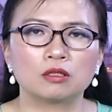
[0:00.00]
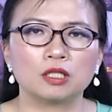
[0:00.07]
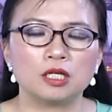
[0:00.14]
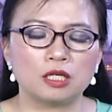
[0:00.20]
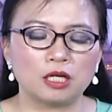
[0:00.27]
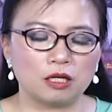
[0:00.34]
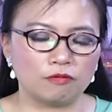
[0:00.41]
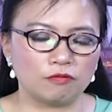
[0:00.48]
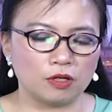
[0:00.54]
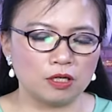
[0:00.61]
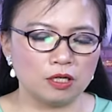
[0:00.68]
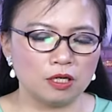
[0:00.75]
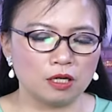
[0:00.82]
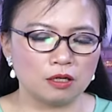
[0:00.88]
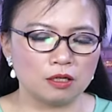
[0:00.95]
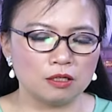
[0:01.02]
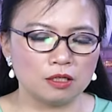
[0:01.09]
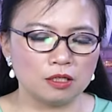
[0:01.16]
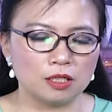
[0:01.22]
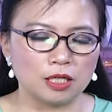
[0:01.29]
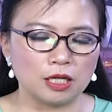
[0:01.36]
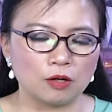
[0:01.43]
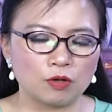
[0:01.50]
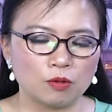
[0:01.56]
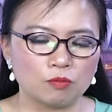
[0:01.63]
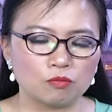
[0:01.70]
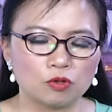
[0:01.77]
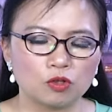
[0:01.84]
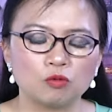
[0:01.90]
à, ty này vẫn nợ lương người lao
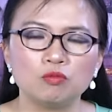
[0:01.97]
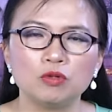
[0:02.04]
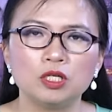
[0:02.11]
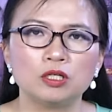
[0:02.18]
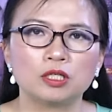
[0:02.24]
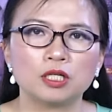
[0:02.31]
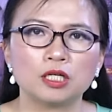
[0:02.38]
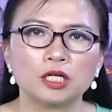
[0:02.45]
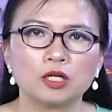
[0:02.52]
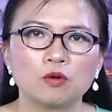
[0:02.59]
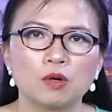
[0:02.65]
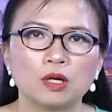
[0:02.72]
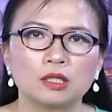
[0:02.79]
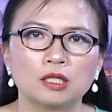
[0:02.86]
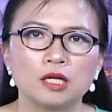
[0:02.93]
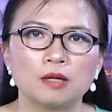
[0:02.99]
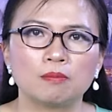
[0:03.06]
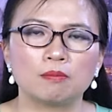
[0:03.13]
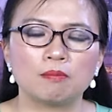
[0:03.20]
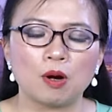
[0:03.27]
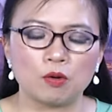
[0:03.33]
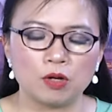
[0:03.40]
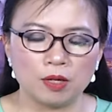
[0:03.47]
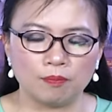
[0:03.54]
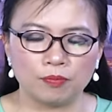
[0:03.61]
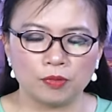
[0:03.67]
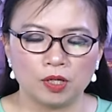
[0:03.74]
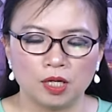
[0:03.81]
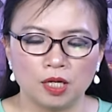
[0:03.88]
động cũng như các cái khoản tiền bảo
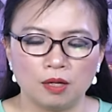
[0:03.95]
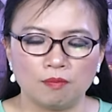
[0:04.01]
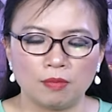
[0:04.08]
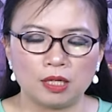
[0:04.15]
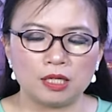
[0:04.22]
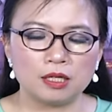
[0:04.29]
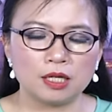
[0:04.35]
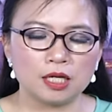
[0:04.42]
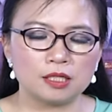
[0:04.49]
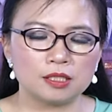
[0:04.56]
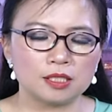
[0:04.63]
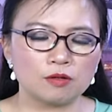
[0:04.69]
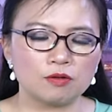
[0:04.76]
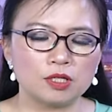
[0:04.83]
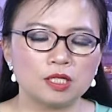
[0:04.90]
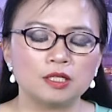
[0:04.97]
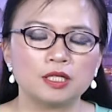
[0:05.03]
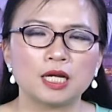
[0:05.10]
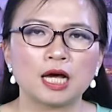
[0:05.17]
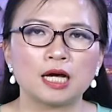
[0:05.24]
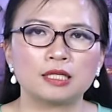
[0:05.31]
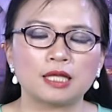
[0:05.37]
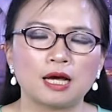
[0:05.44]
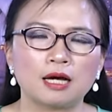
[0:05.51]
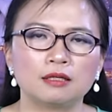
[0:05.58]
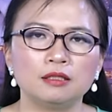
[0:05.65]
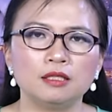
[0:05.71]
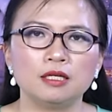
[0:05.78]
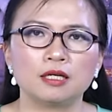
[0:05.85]
hiểm mà đến nay sau hơn 2
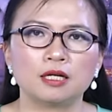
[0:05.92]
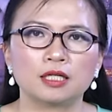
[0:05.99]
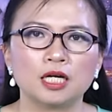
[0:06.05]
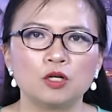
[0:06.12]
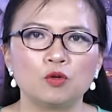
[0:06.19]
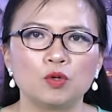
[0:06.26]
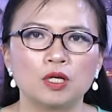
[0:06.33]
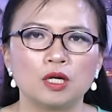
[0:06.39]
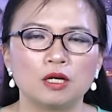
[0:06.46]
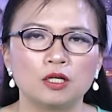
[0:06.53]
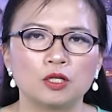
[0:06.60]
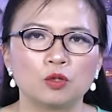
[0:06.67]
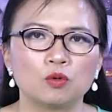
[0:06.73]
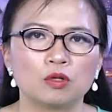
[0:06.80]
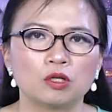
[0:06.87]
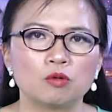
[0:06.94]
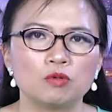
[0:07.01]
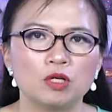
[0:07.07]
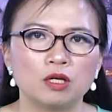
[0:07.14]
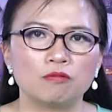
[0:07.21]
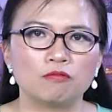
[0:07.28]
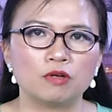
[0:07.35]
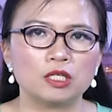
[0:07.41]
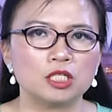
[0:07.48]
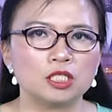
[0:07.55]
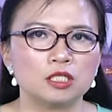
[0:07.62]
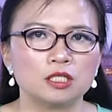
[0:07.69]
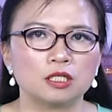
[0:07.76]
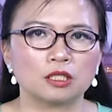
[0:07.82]
tháng thì à, các quyền lợi của công nhân vẫn
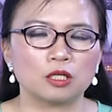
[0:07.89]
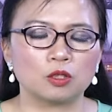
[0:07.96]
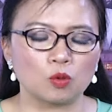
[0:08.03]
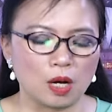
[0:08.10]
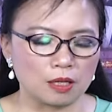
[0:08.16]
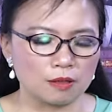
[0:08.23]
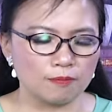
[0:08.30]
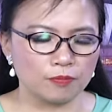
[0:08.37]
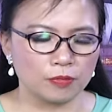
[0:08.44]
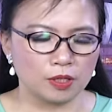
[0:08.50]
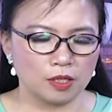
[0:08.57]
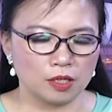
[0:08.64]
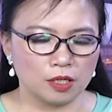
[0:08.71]
chưa được thanh toán.